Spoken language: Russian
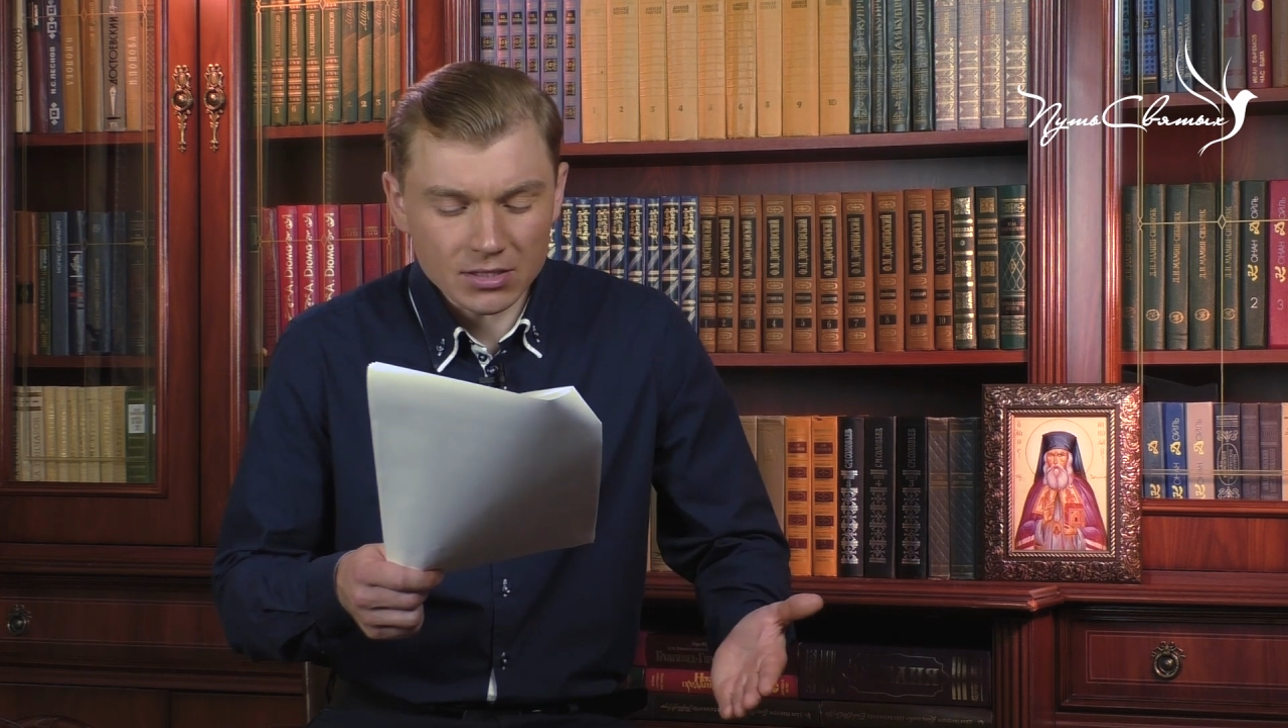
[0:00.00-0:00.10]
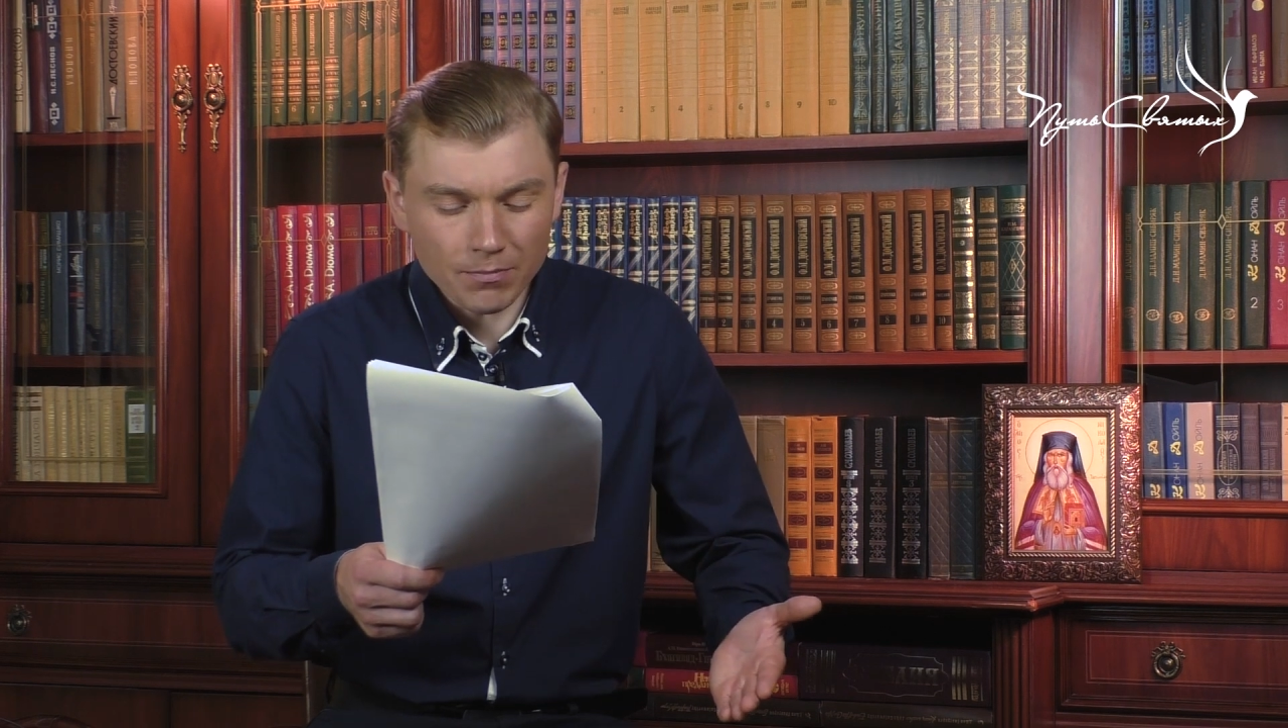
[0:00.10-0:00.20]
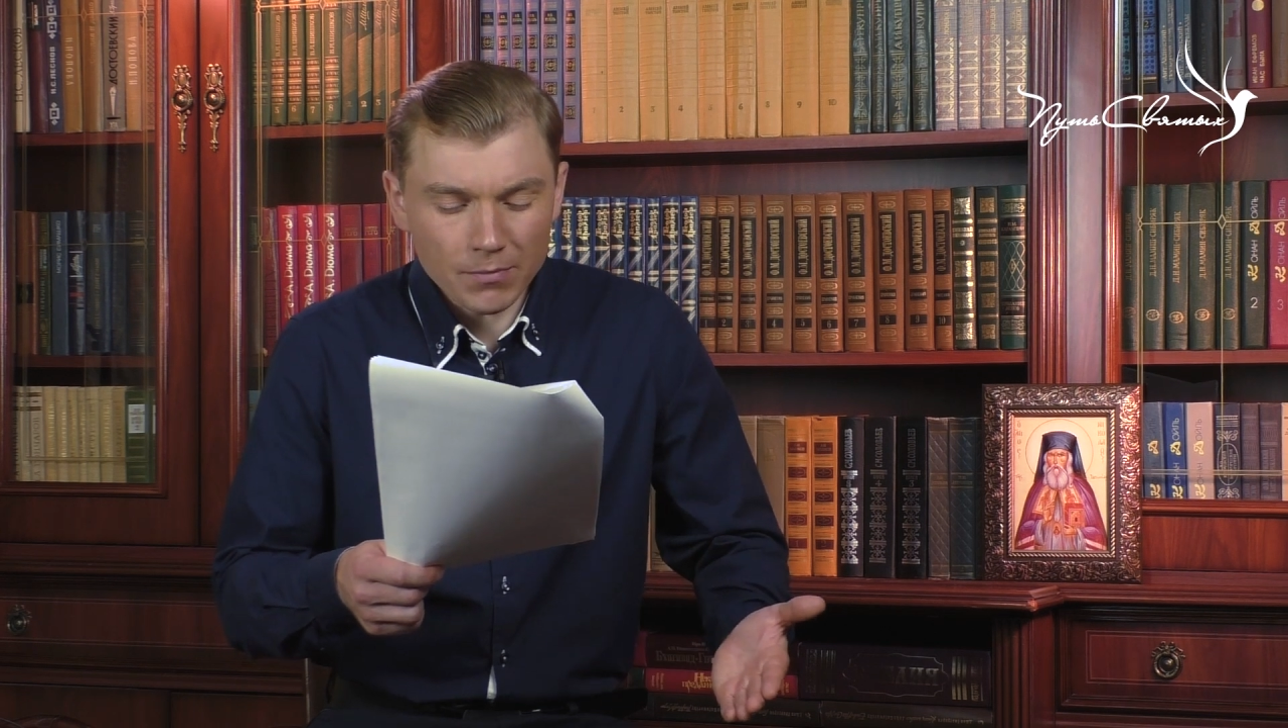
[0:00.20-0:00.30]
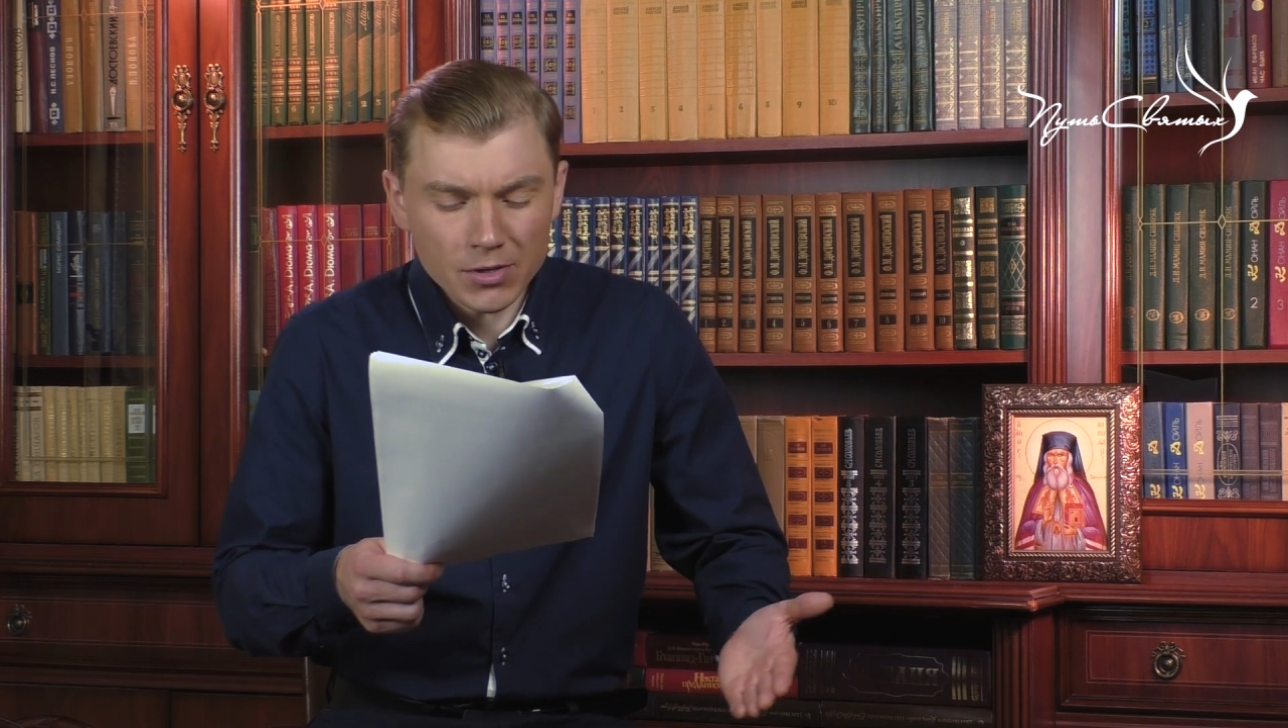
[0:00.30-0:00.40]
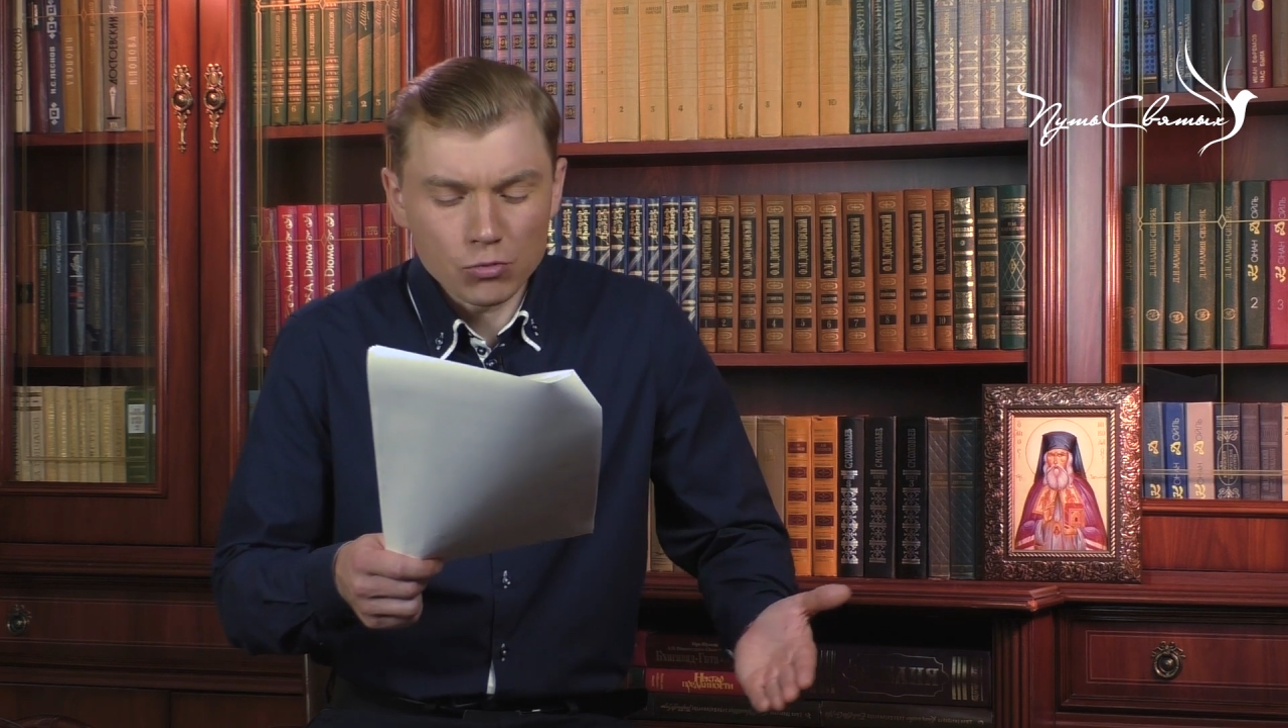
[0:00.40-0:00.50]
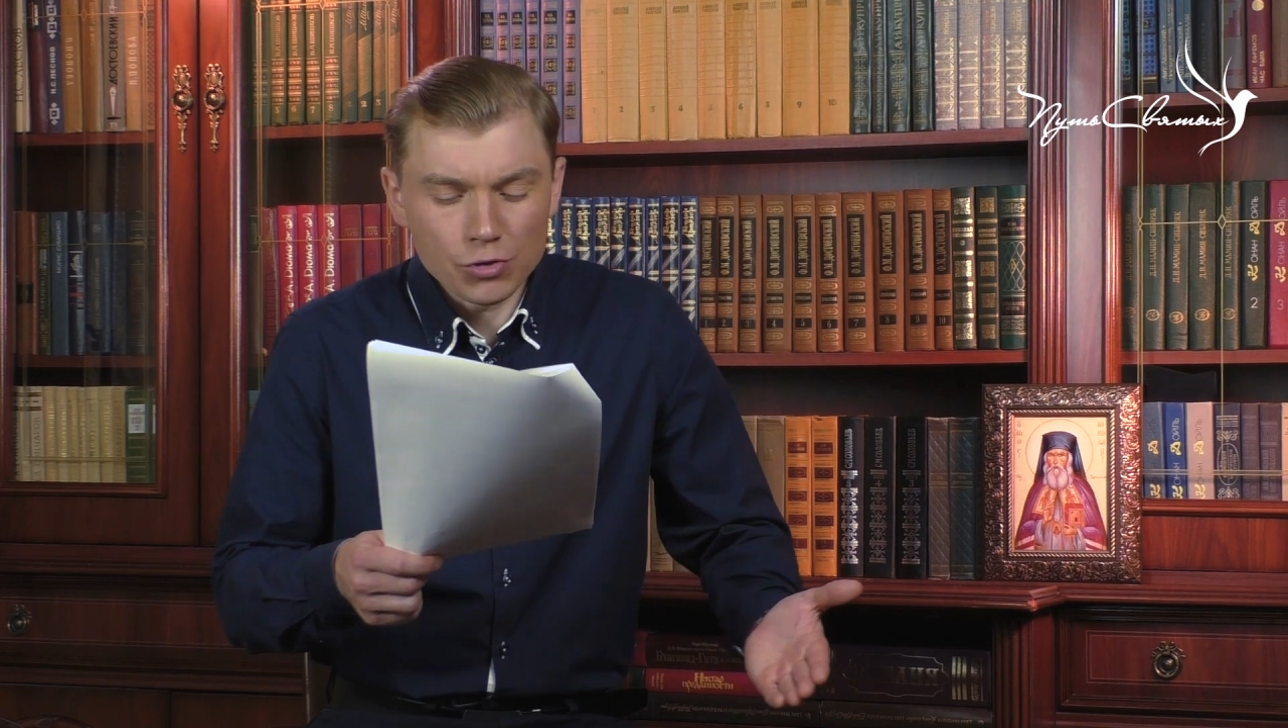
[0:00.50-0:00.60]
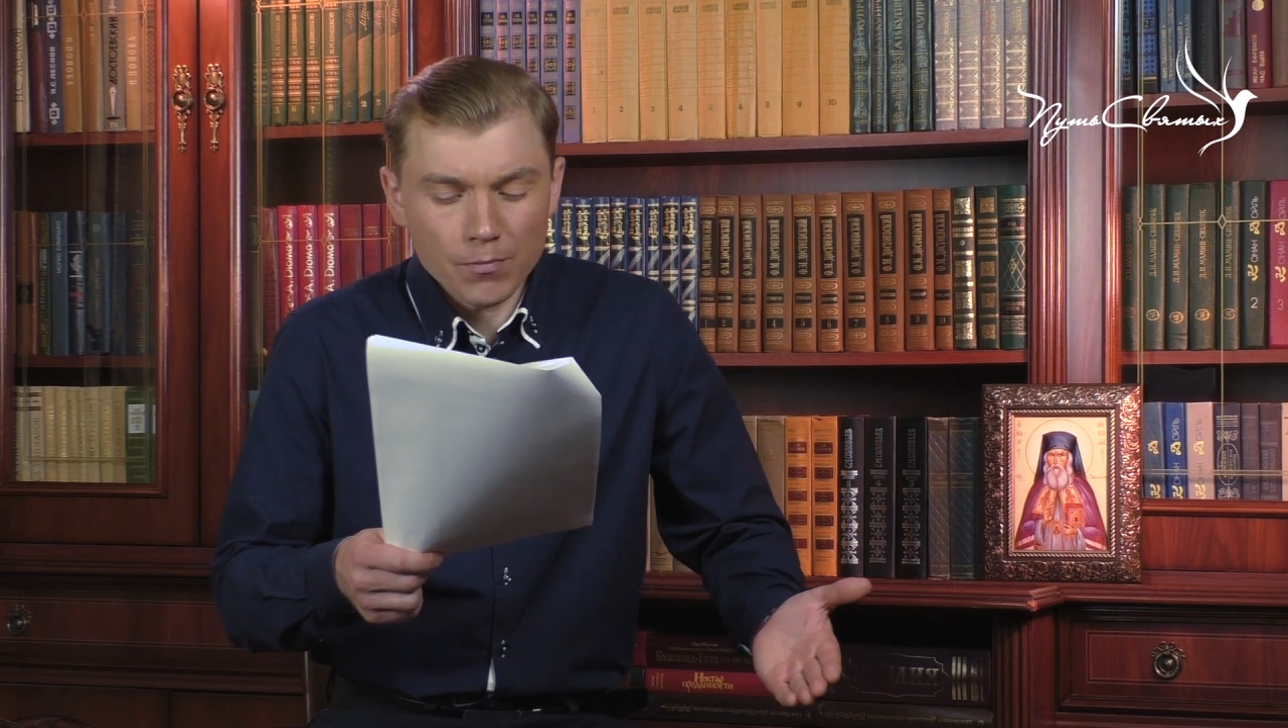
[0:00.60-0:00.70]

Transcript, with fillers: за победу